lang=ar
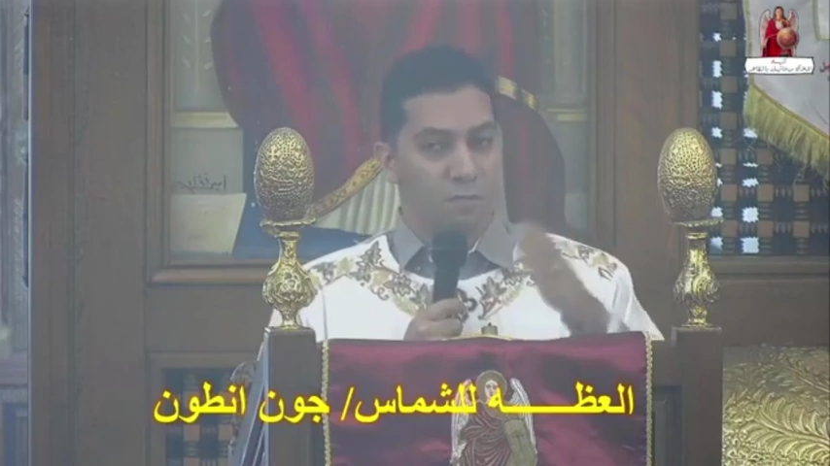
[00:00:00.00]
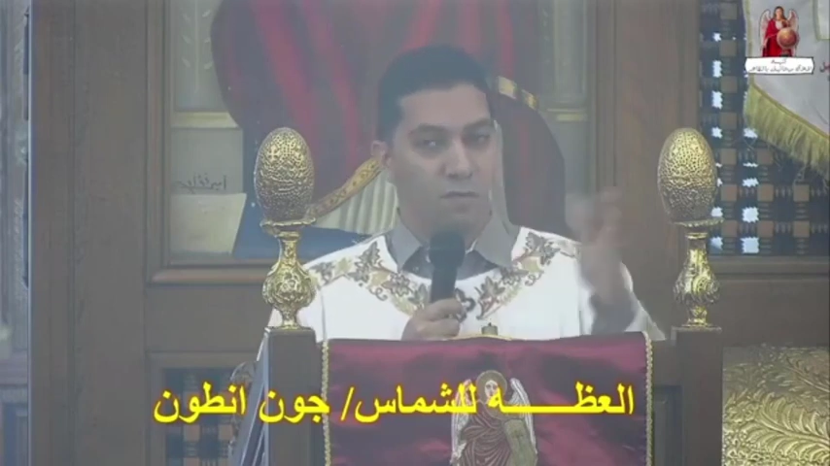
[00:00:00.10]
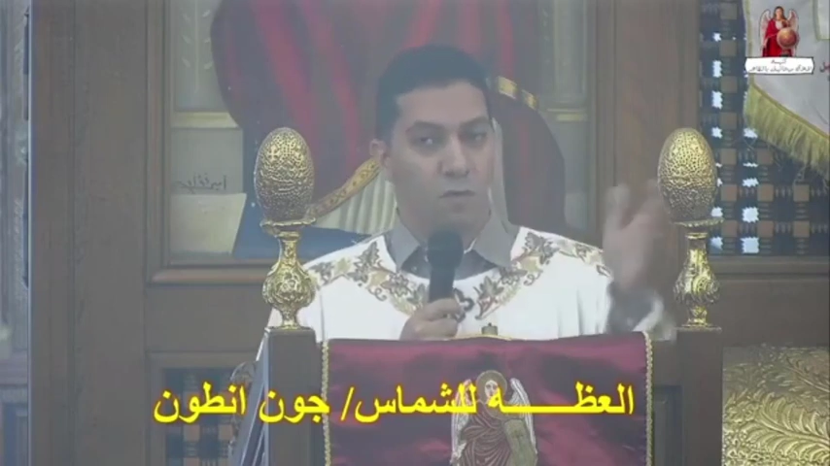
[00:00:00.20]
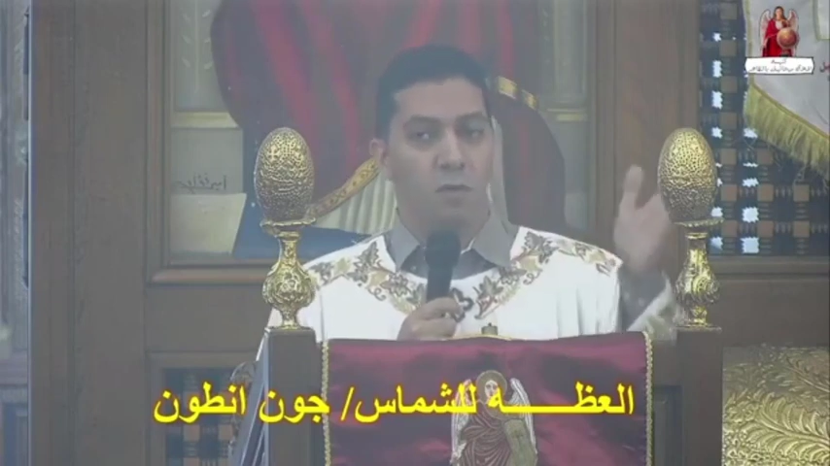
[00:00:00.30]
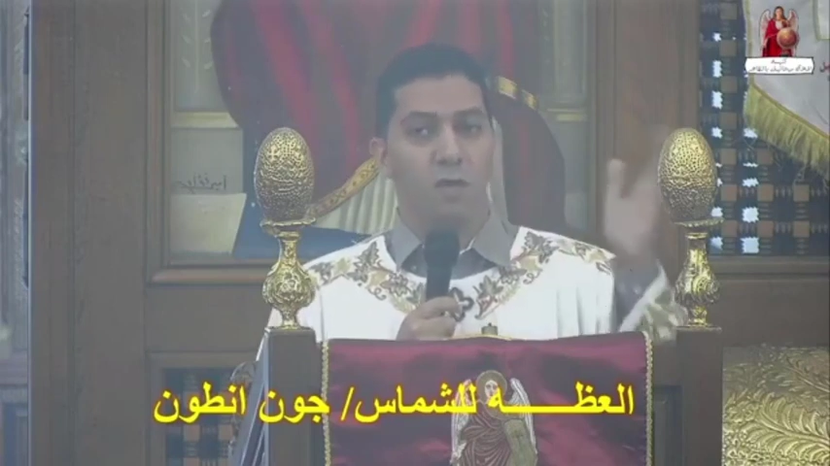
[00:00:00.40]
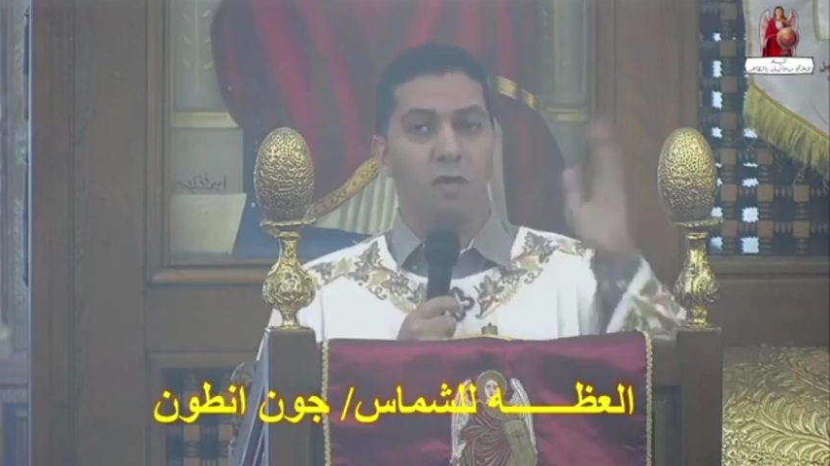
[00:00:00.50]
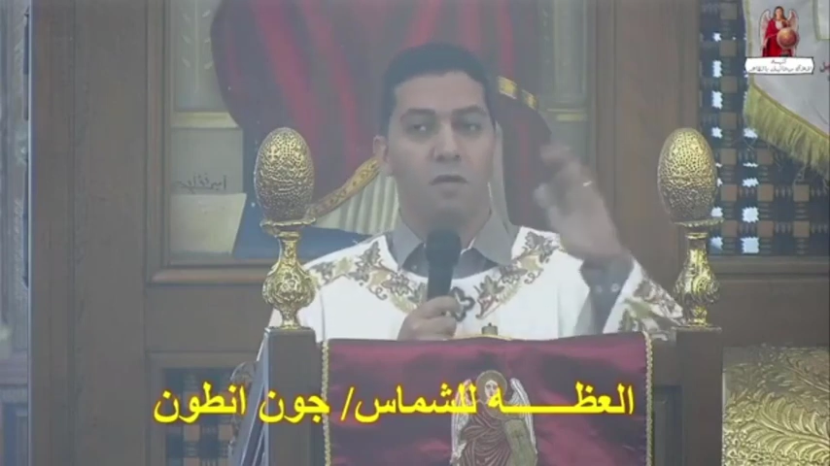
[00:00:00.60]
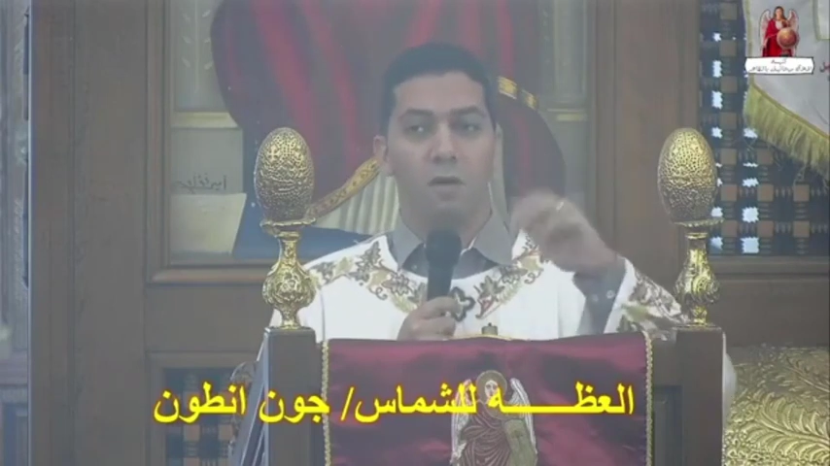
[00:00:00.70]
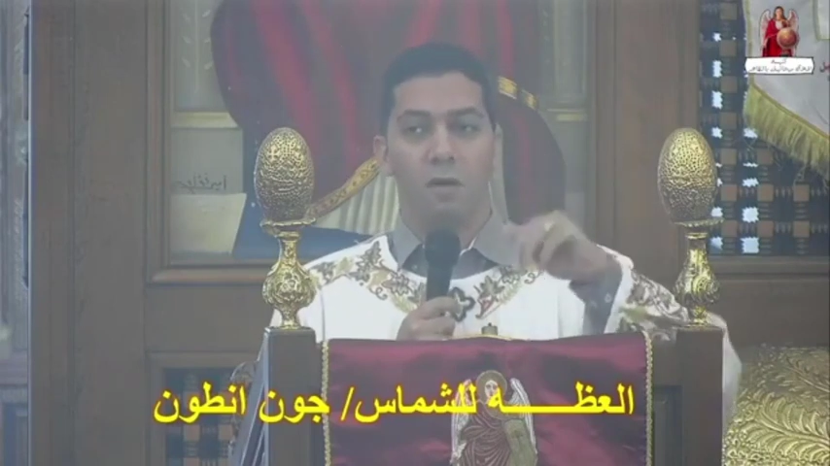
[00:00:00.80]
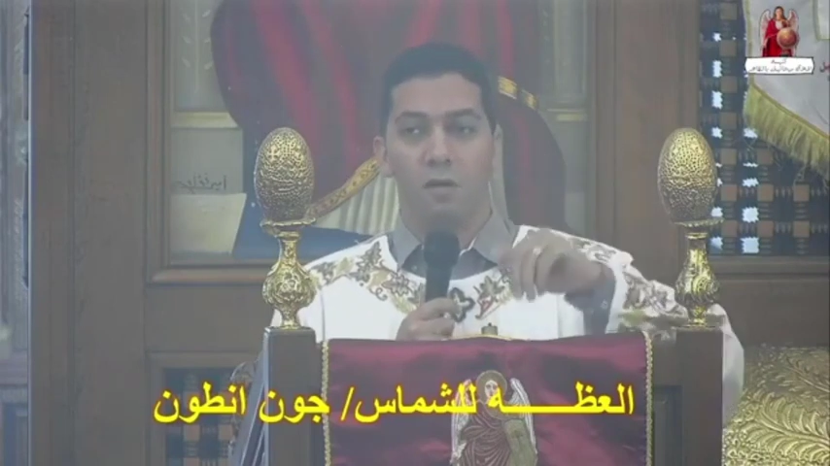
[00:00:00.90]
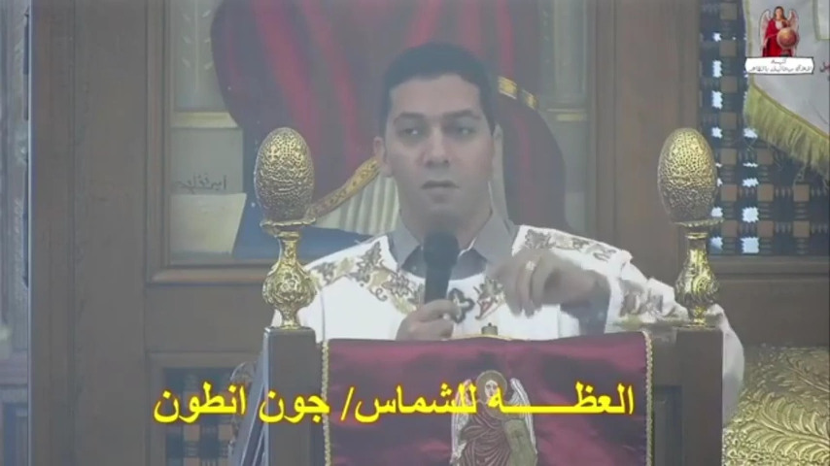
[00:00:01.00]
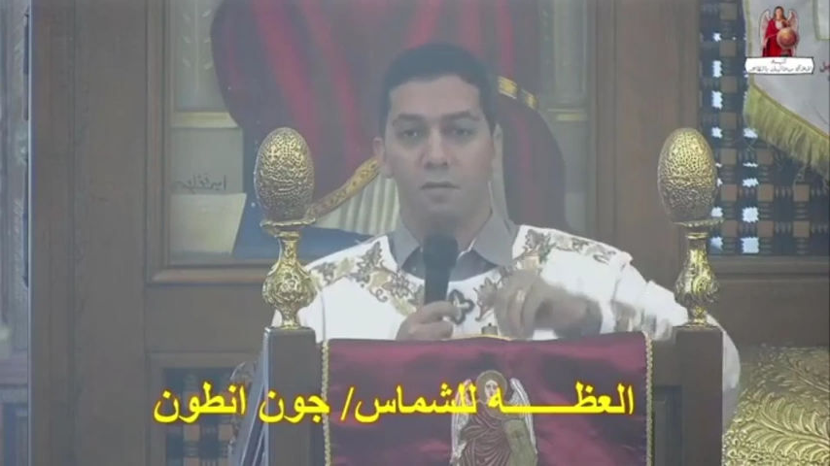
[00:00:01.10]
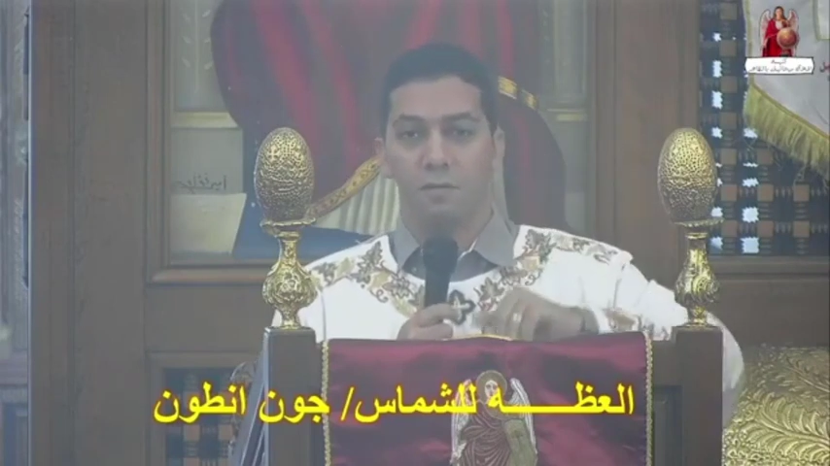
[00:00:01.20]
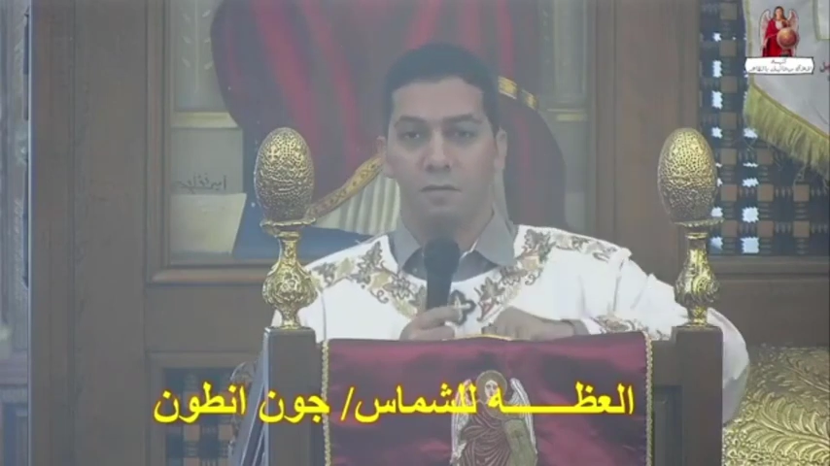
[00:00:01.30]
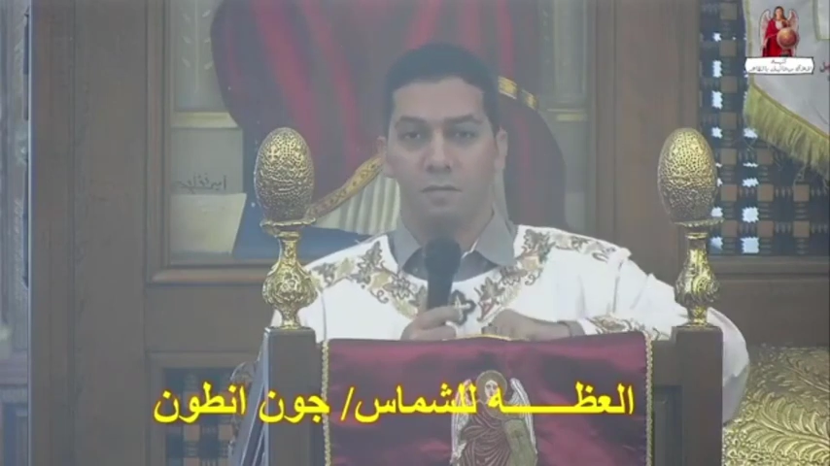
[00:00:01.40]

في كل القراءات